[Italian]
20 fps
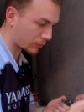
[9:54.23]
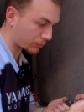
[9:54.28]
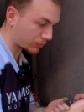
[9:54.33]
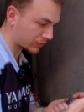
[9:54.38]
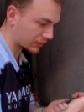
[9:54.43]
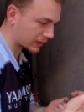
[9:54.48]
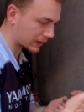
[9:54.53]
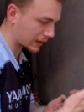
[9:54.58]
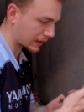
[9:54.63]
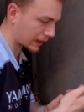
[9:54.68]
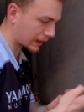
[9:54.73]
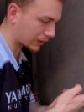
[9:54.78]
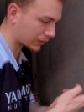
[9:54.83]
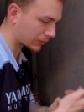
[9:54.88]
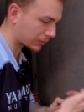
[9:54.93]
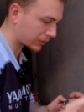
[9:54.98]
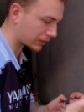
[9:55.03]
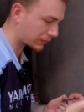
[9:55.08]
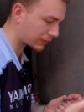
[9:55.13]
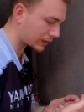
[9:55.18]
po' più
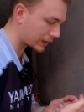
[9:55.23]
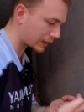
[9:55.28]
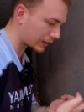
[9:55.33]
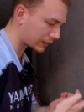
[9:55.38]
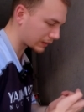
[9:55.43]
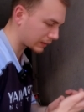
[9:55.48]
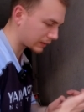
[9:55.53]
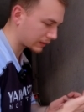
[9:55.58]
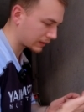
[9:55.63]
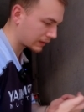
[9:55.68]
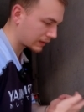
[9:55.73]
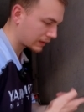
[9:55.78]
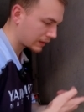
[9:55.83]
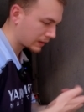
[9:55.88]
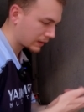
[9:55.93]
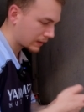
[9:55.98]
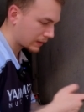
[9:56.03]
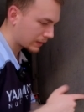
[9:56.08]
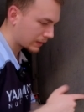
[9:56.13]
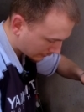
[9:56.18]
indicato per i filetti.
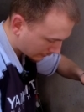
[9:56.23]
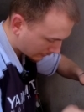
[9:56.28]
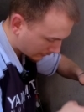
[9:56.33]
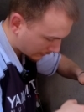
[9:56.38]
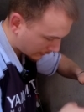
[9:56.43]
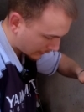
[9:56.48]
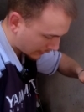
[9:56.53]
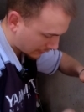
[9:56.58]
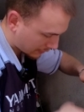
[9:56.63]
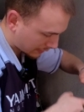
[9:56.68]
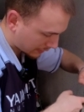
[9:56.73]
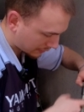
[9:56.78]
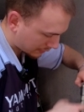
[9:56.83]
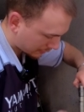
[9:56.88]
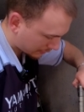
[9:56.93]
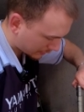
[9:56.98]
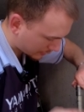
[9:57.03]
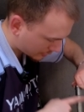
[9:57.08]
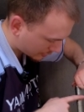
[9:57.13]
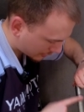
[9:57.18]

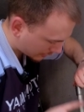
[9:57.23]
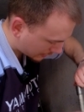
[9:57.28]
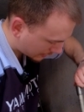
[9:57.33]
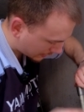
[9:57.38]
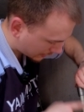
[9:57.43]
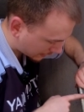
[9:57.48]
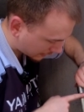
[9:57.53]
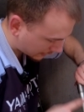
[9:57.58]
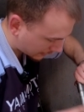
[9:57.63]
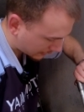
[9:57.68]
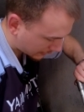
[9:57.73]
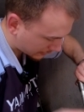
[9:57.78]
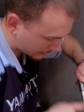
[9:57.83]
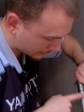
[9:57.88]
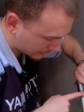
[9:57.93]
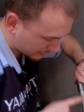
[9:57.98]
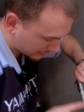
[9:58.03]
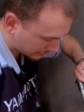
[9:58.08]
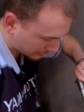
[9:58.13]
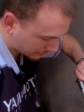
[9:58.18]
Senza esagerare, eh?
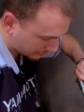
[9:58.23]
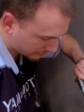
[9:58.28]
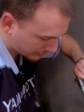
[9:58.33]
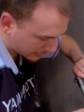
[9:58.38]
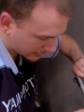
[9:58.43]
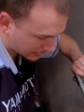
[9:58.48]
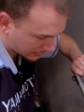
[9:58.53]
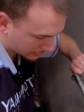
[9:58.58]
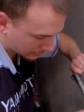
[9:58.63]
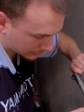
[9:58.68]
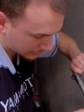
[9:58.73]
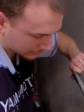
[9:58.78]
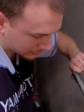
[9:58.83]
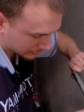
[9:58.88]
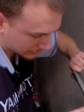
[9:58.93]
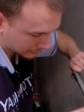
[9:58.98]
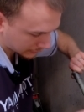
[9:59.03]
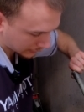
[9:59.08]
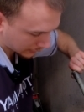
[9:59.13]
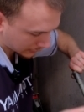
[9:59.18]
basta un velo,
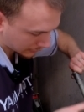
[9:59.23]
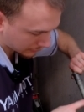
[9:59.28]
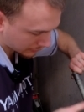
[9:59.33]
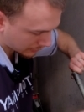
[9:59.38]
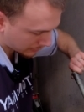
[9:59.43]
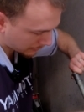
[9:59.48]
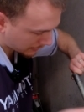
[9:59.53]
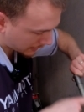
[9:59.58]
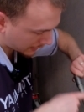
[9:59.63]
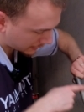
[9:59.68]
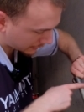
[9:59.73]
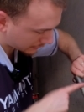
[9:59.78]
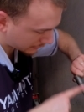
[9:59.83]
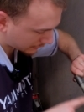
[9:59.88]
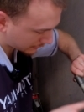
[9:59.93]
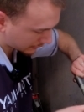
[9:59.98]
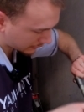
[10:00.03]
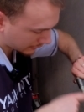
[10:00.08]
tanto rimane.